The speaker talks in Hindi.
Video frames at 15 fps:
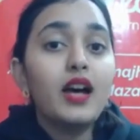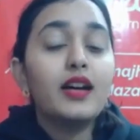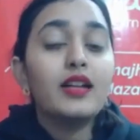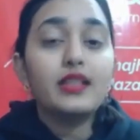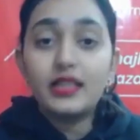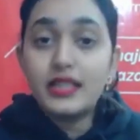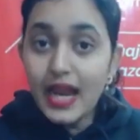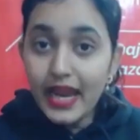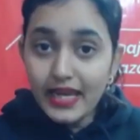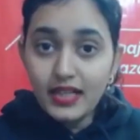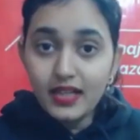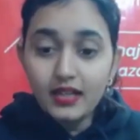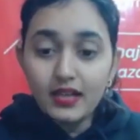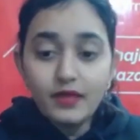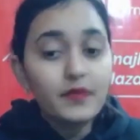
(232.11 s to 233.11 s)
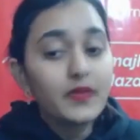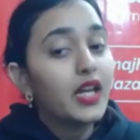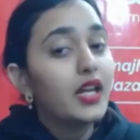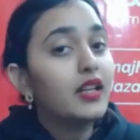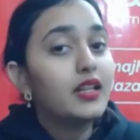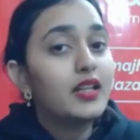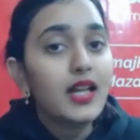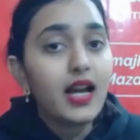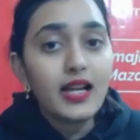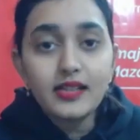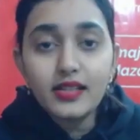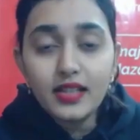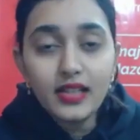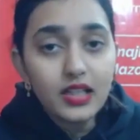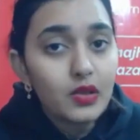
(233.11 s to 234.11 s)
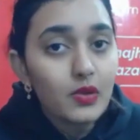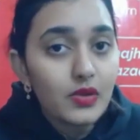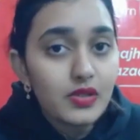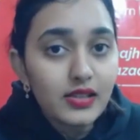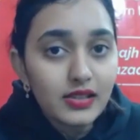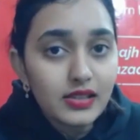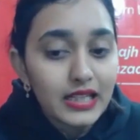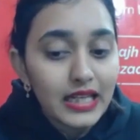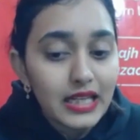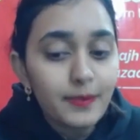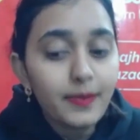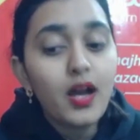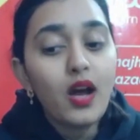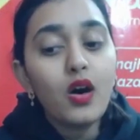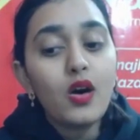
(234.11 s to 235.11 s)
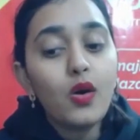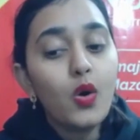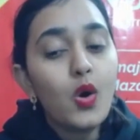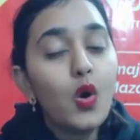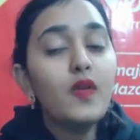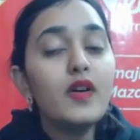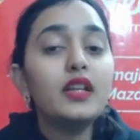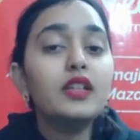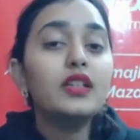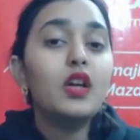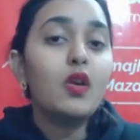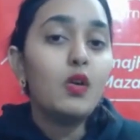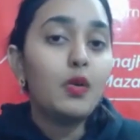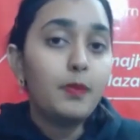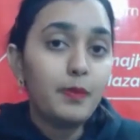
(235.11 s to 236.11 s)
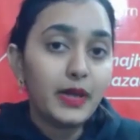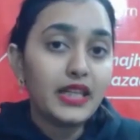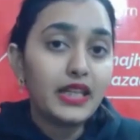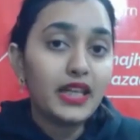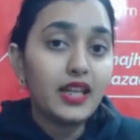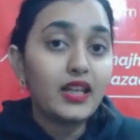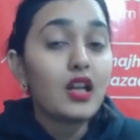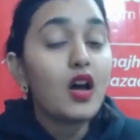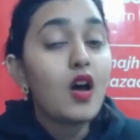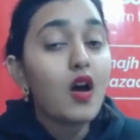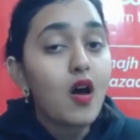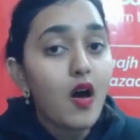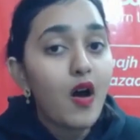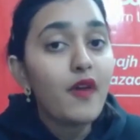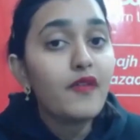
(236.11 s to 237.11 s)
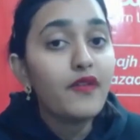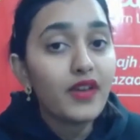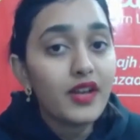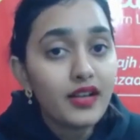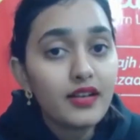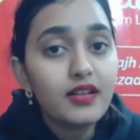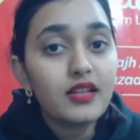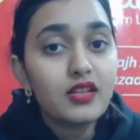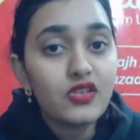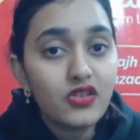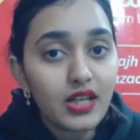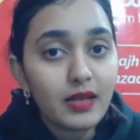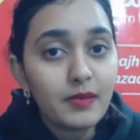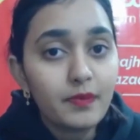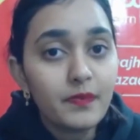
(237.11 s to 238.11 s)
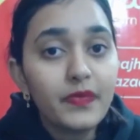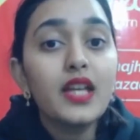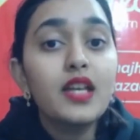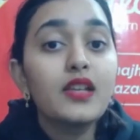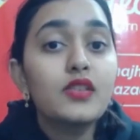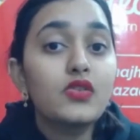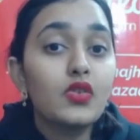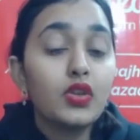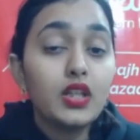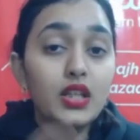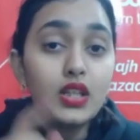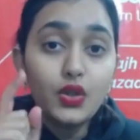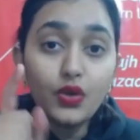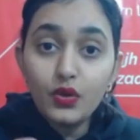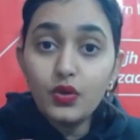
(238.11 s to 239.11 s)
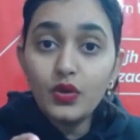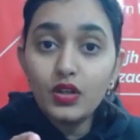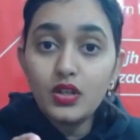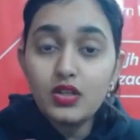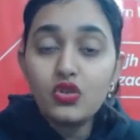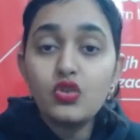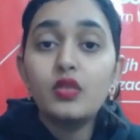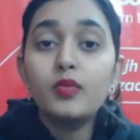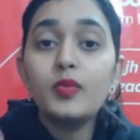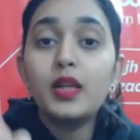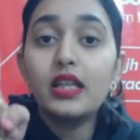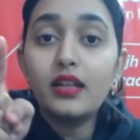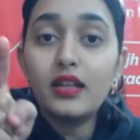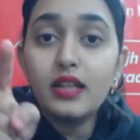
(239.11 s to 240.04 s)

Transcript: अ टाइगर डजेंट लूज स्लीप ओवर द ओपिनियन ऑफ अ शीप सो यू शुड बी द